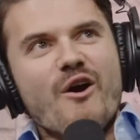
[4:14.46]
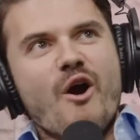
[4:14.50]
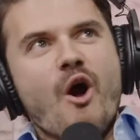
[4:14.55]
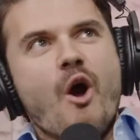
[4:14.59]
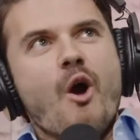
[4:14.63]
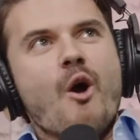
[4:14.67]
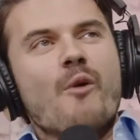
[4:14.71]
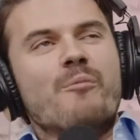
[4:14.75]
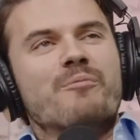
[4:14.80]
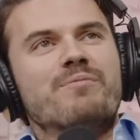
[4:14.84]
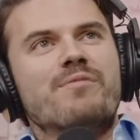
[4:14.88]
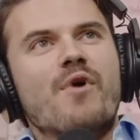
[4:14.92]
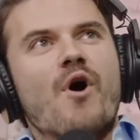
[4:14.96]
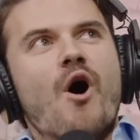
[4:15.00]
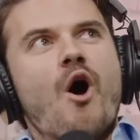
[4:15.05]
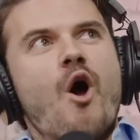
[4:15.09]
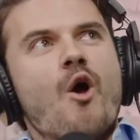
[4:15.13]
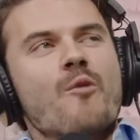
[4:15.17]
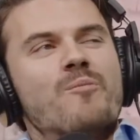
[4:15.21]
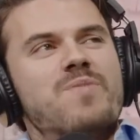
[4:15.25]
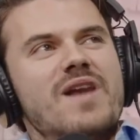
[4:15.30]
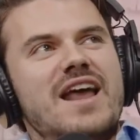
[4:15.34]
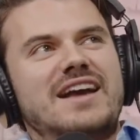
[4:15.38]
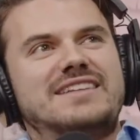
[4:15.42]
un,
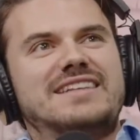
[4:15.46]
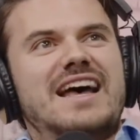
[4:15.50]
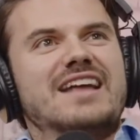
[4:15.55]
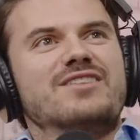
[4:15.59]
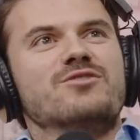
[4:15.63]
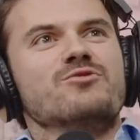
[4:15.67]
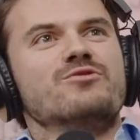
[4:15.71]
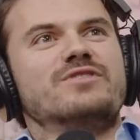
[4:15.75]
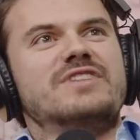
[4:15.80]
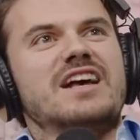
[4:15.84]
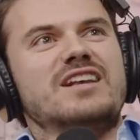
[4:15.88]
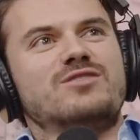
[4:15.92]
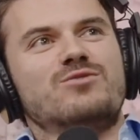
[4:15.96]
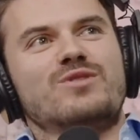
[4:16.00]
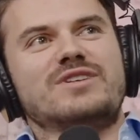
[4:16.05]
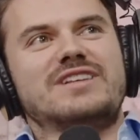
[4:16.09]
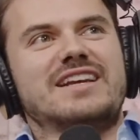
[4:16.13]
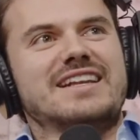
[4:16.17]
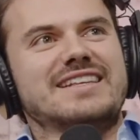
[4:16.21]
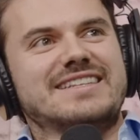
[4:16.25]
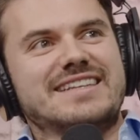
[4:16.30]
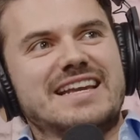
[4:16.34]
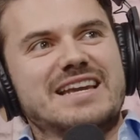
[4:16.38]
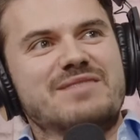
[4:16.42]
plex à
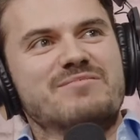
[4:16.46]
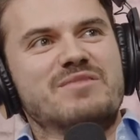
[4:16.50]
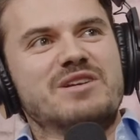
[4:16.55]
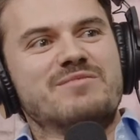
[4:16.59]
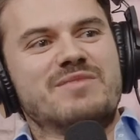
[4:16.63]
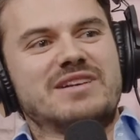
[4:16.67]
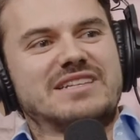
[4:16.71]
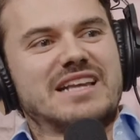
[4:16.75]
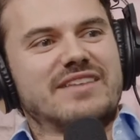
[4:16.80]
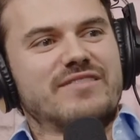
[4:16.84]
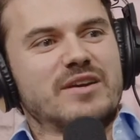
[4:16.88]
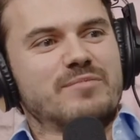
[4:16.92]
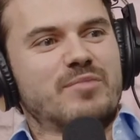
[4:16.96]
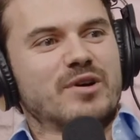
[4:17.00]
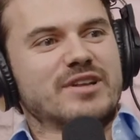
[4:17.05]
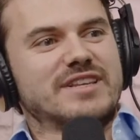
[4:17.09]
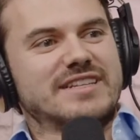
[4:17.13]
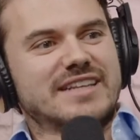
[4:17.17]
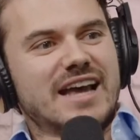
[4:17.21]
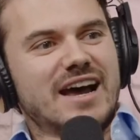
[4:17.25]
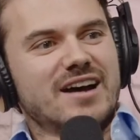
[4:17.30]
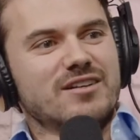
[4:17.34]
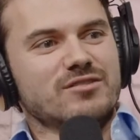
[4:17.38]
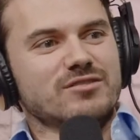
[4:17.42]
265 000, mais ça fait pas de
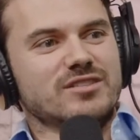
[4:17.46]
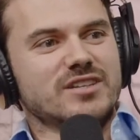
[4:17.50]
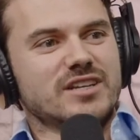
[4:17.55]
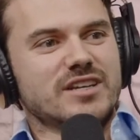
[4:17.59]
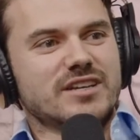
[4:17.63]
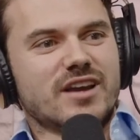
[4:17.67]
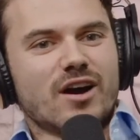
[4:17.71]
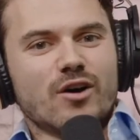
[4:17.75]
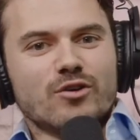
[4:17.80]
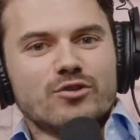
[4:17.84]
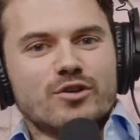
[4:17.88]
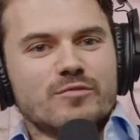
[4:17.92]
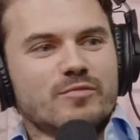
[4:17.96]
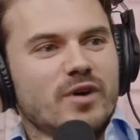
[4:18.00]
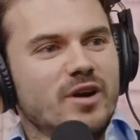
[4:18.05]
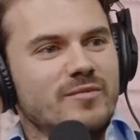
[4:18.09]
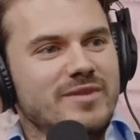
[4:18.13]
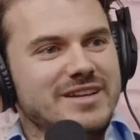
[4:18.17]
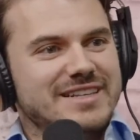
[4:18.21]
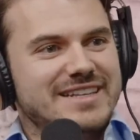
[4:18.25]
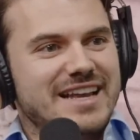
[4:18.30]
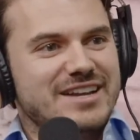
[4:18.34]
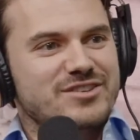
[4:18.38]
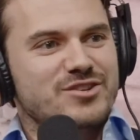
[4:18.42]
sens. Tu sais, on a une
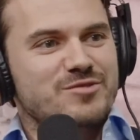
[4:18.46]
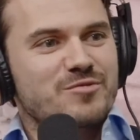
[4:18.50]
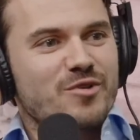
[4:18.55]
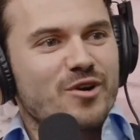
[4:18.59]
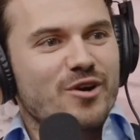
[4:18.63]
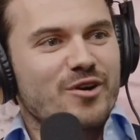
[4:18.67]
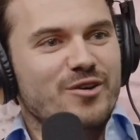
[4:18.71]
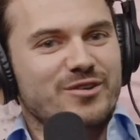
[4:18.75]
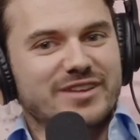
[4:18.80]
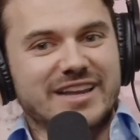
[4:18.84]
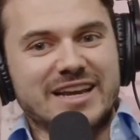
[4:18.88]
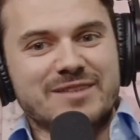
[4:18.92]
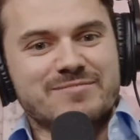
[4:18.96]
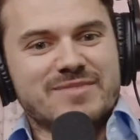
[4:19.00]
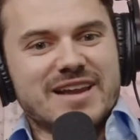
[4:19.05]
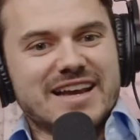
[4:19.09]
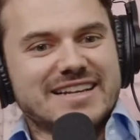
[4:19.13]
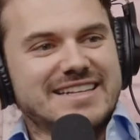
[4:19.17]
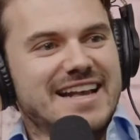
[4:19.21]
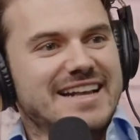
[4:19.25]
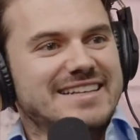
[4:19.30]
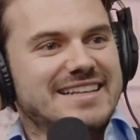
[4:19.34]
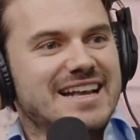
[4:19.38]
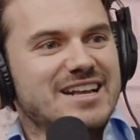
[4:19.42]
promesse d'achat pour un
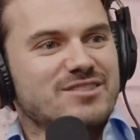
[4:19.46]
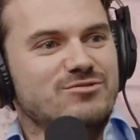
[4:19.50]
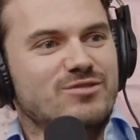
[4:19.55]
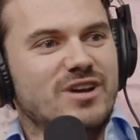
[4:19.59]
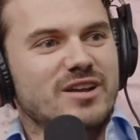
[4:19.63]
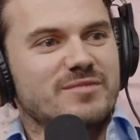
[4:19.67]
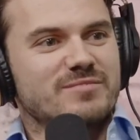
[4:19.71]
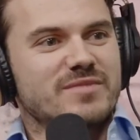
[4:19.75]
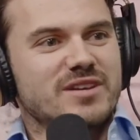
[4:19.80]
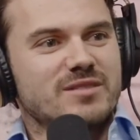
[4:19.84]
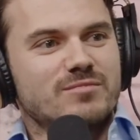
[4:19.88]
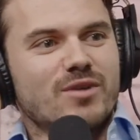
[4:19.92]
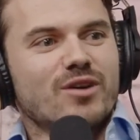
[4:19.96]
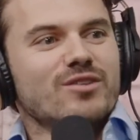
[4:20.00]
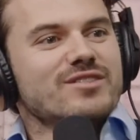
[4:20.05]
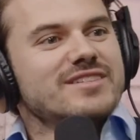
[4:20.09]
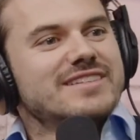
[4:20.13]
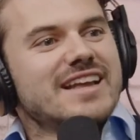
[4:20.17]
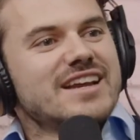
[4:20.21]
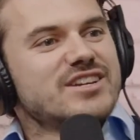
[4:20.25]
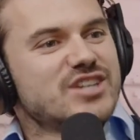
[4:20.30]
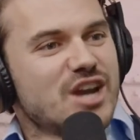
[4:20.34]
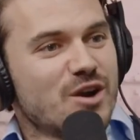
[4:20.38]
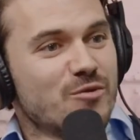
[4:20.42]
triplex à 160 000. Bon,
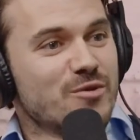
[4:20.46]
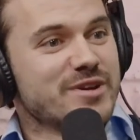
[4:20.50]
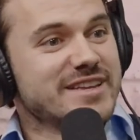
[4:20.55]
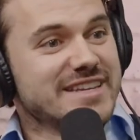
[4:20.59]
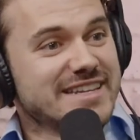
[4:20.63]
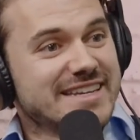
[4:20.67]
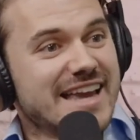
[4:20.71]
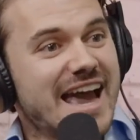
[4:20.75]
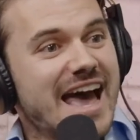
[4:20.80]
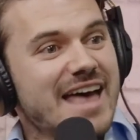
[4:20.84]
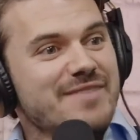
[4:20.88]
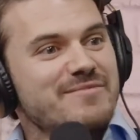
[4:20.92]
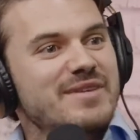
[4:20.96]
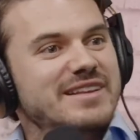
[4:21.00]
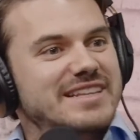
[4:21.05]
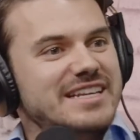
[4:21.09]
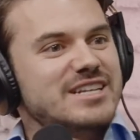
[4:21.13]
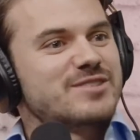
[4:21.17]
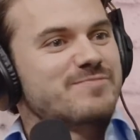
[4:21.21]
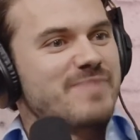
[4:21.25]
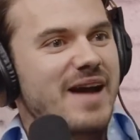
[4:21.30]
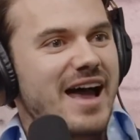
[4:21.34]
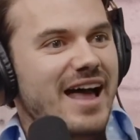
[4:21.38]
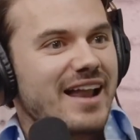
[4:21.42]
c'est à Shawinigan. Mais tu
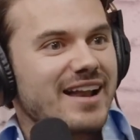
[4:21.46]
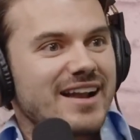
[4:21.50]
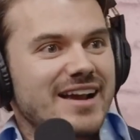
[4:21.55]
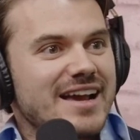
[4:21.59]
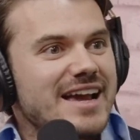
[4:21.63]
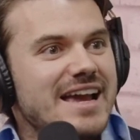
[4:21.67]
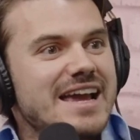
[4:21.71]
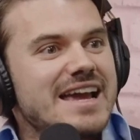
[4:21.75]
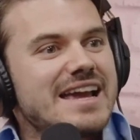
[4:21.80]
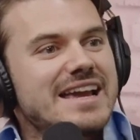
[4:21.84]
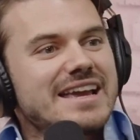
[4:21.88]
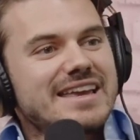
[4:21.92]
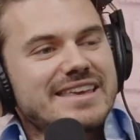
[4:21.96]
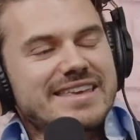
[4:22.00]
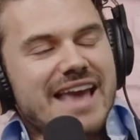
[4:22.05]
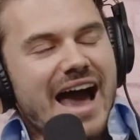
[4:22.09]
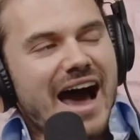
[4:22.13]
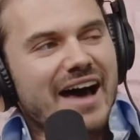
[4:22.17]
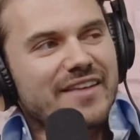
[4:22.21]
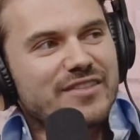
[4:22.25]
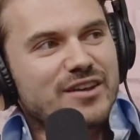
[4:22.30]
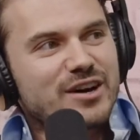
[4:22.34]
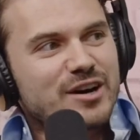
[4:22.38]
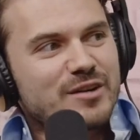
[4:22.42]
sais, je parle, il y
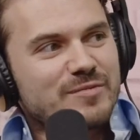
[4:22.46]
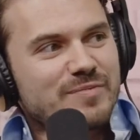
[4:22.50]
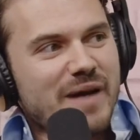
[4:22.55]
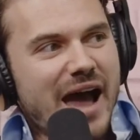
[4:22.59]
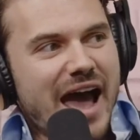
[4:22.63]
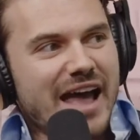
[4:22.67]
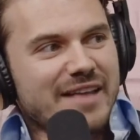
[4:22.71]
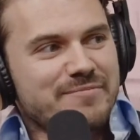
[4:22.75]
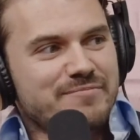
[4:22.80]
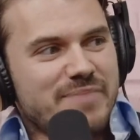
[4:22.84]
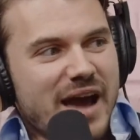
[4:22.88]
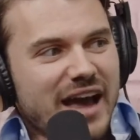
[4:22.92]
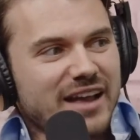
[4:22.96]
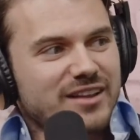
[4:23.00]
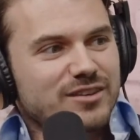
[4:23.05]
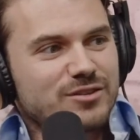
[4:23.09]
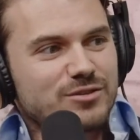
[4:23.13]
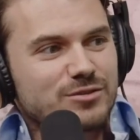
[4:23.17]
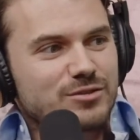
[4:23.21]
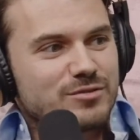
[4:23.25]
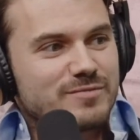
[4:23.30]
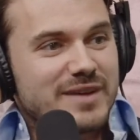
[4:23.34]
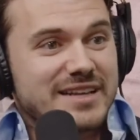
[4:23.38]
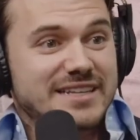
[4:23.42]
en a
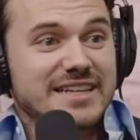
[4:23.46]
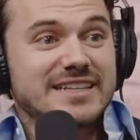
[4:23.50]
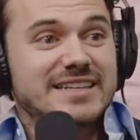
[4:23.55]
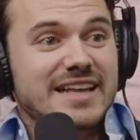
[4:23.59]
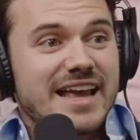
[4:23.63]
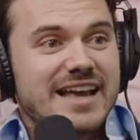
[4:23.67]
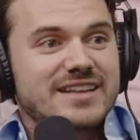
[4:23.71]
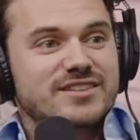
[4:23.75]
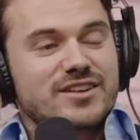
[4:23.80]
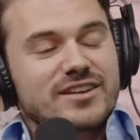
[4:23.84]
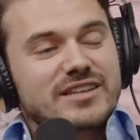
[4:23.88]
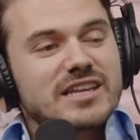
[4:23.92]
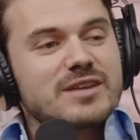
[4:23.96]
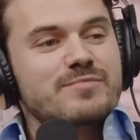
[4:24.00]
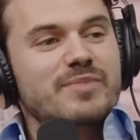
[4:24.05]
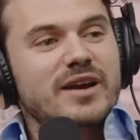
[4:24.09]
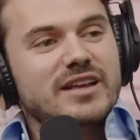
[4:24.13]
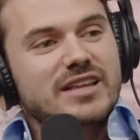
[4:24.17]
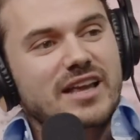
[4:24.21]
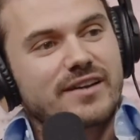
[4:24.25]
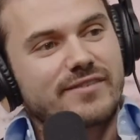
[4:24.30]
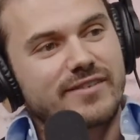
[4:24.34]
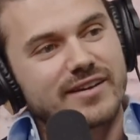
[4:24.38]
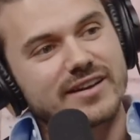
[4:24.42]
partout, mais tu sais, est-ce que tu es
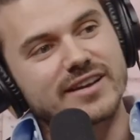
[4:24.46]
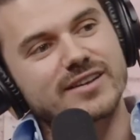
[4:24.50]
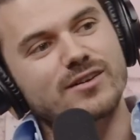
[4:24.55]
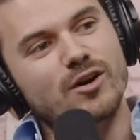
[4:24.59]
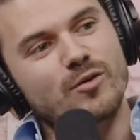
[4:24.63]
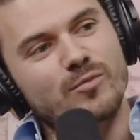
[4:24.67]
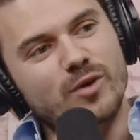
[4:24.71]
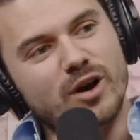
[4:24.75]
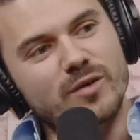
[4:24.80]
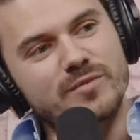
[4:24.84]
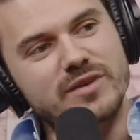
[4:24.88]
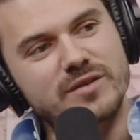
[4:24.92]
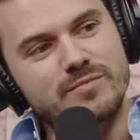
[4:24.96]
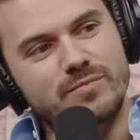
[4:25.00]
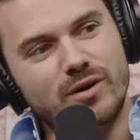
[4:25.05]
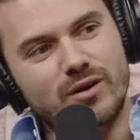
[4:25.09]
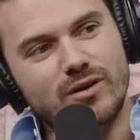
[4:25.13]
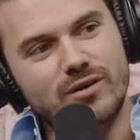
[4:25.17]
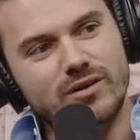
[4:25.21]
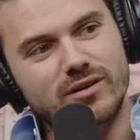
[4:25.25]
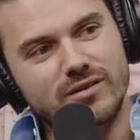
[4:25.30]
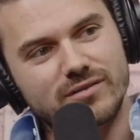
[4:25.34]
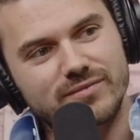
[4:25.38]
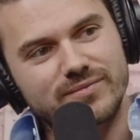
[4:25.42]
prête à faire les compromis
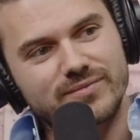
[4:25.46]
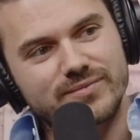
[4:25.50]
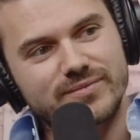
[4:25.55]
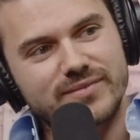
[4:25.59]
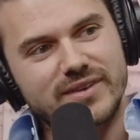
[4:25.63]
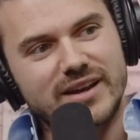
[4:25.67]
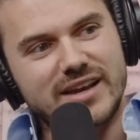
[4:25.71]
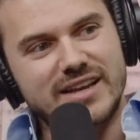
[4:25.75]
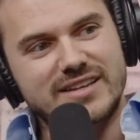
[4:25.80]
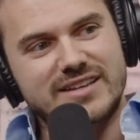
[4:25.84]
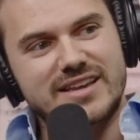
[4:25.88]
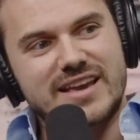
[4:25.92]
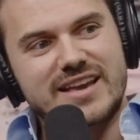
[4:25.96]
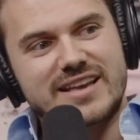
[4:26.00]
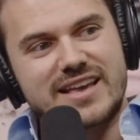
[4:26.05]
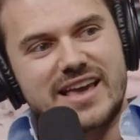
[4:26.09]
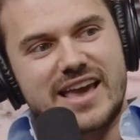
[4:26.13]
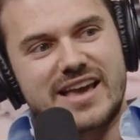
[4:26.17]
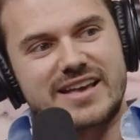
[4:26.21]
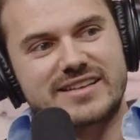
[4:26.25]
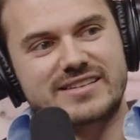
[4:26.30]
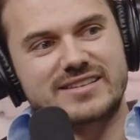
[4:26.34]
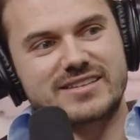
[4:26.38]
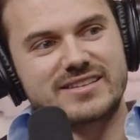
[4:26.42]
pour? Exact.
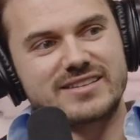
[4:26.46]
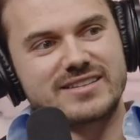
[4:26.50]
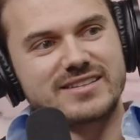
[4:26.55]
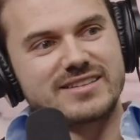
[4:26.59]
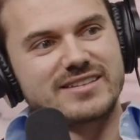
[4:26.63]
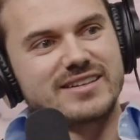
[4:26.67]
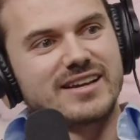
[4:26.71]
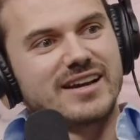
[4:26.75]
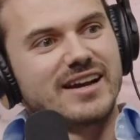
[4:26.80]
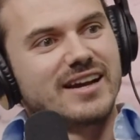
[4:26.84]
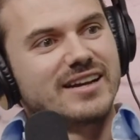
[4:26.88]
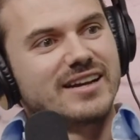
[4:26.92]
Moi, je veux pas vivre